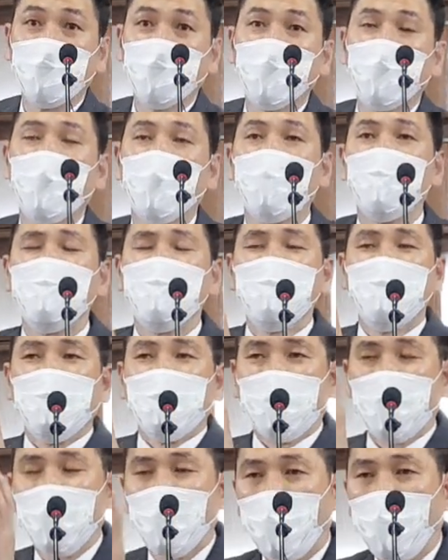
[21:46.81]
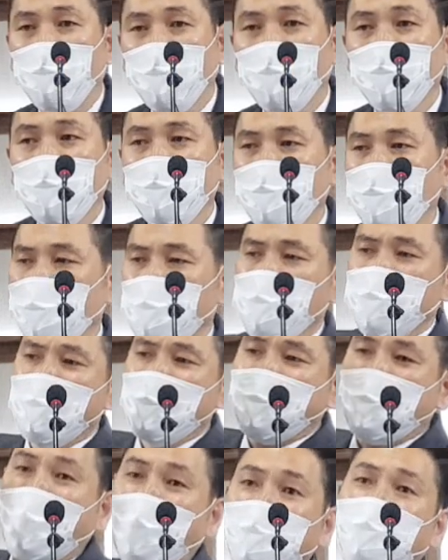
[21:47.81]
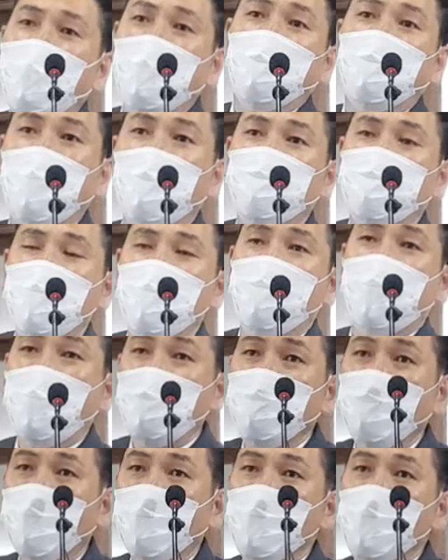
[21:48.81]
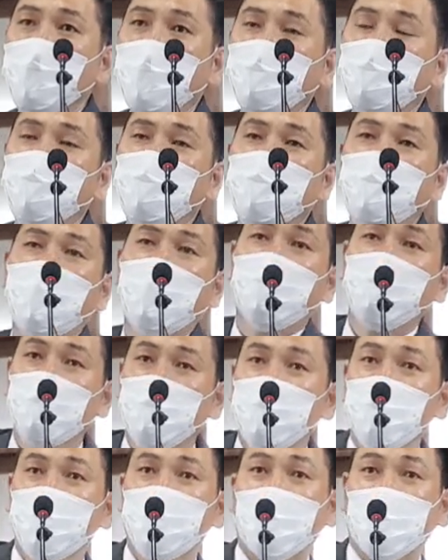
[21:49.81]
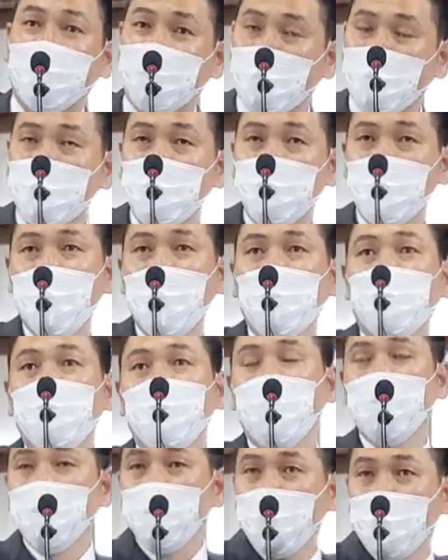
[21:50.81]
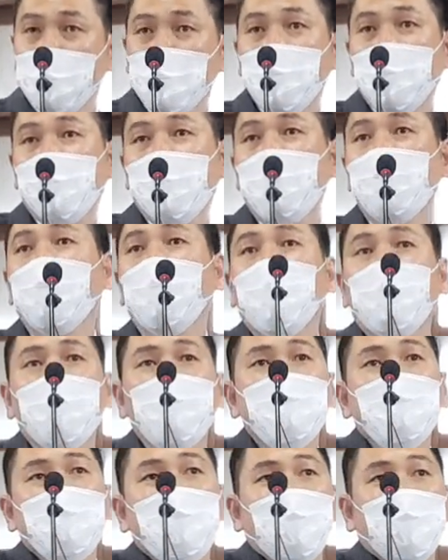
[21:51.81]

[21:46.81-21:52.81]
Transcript: 근데 이 어머니는 자기의 샘플 만번을 가지고 아들을 잣대를 비하고 선교를 빗다고